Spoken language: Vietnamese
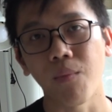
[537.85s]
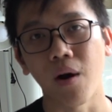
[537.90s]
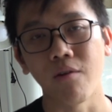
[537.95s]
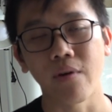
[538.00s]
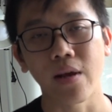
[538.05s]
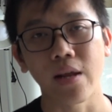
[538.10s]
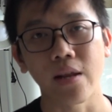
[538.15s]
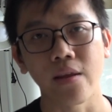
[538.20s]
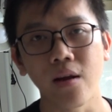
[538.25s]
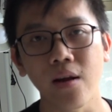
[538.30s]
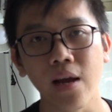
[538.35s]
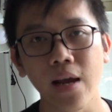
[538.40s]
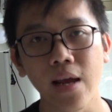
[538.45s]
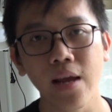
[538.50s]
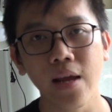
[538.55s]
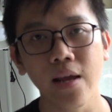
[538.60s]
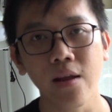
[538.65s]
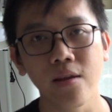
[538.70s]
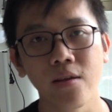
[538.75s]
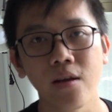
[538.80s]
bởi vì những
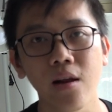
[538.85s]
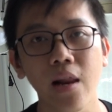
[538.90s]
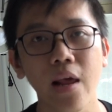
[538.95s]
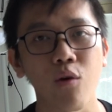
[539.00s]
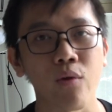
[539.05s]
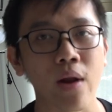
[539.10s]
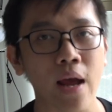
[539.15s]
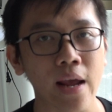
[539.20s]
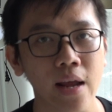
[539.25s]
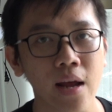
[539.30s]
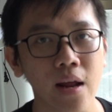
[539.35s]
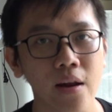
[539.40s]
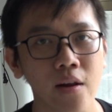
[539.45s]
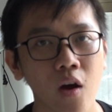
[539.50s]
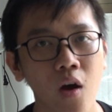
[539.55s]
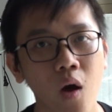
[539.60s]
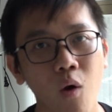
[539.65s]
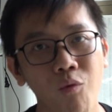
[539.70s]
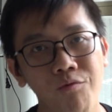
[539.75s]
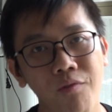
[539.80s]
cái dữ liệu này á
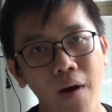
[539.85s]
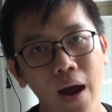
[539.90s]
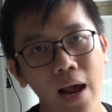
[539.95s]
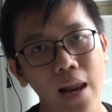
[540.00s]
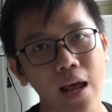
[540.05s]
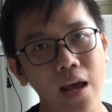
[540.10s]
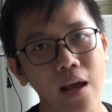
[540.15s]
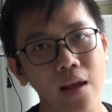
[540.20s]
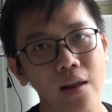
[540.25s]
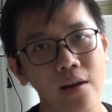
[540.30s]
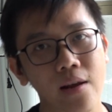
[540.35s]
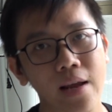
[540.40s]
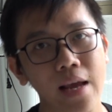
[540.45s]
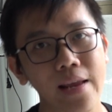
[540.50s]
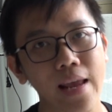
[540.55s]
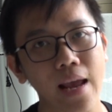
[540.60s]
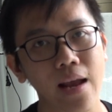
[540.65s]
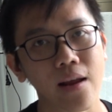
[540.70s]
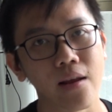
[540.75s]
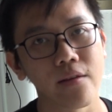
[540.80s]
nó không phải là các
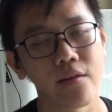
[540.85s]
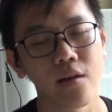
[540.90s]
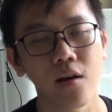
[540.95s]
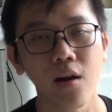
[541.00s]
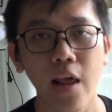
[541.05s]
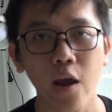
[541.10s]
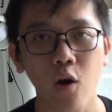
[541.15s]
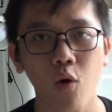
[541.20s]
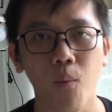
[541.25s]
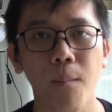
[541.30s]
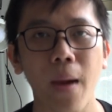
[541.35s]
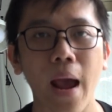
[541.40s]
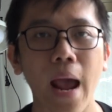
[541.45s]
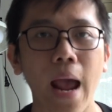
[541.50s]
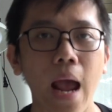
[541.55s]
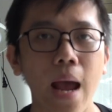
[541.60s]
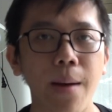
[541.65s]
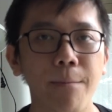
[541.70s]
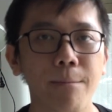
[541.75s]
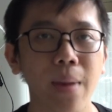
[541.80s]
dạng dữ liệu
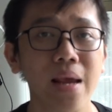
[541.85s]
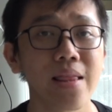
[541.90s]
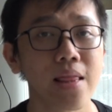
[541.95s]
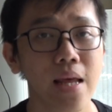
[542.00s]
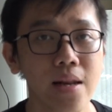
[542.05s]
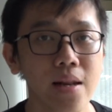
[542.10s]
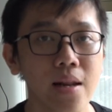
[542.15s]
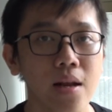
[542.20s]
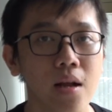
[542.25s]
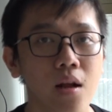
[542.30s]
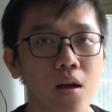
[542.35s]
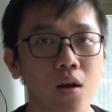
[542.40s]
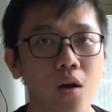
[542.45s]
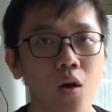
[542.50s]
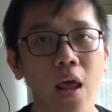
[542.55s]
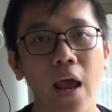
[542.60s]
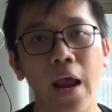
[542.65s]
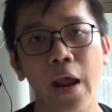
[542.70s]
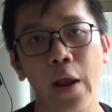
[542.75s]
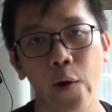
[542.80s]
mà máy tính
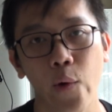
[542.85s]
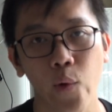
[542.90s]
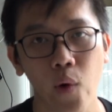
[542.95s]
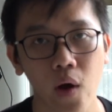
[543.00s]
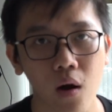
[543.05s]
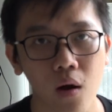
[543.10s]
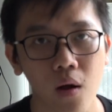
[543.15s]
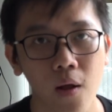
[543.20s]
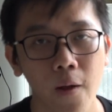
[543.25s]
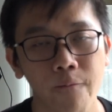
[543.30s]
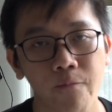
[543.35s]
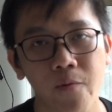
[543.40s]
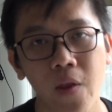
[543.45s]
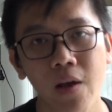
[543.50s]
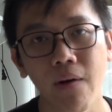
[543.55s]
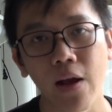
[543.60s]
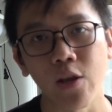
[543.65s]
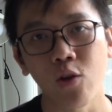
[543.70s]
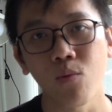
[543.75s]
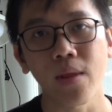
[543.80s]
có thể hiểu được
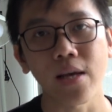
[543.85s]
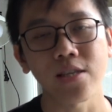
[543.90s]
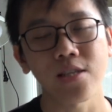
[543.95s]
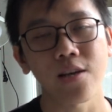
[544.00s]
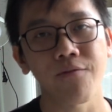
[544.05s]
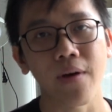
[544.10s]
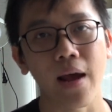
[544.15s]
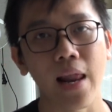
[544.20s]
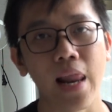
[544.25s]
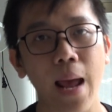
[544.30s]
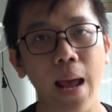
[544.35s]
như vậy chúng ta sẽ phải